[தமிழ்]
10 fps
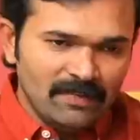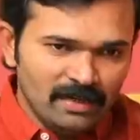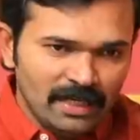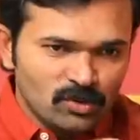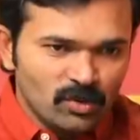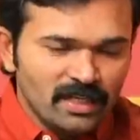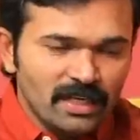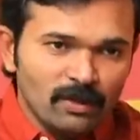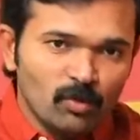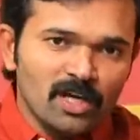இவர் நீங்கள்
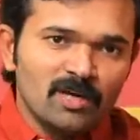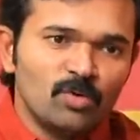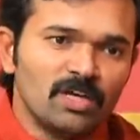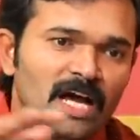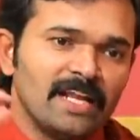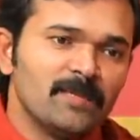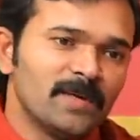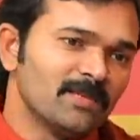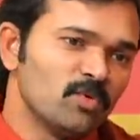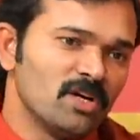சொன்னீங்க உலகம் முழுக்க
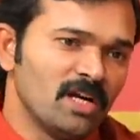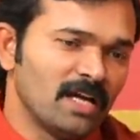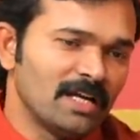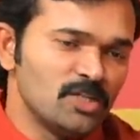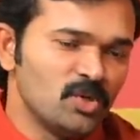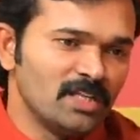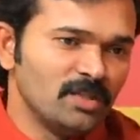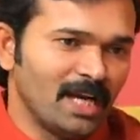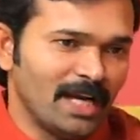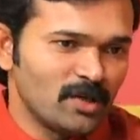அறியப்பட்ட முகங்களாக
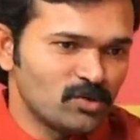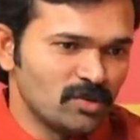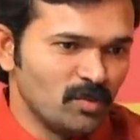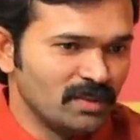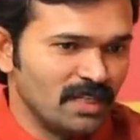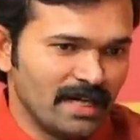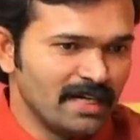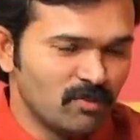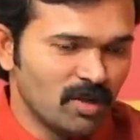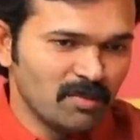ராஜீவ்காந்தியும் கல்யாண சுந்தரமும் இருந்தாங்க
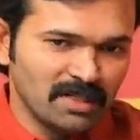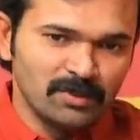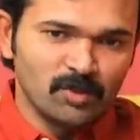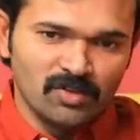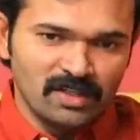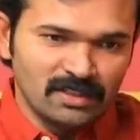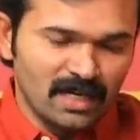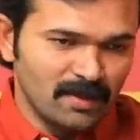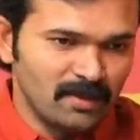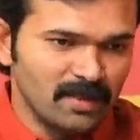இடுமானம் கார்த்தி போன்றவர்கள்
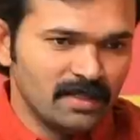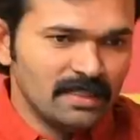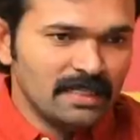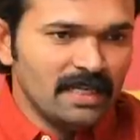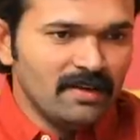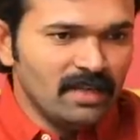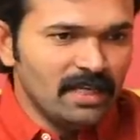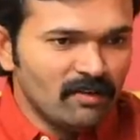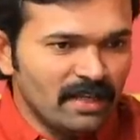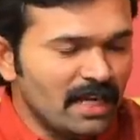இருந்தாங்க அப்படின்னு
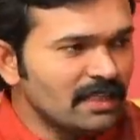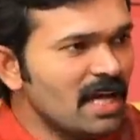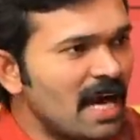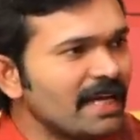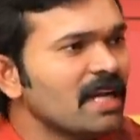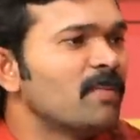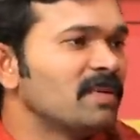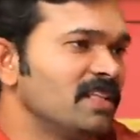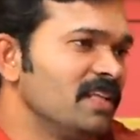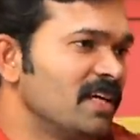இவங்களை எல்லாத்தையும்
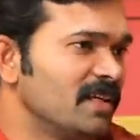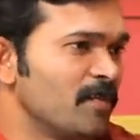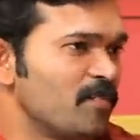அடையாளப்படுத்தியது யார்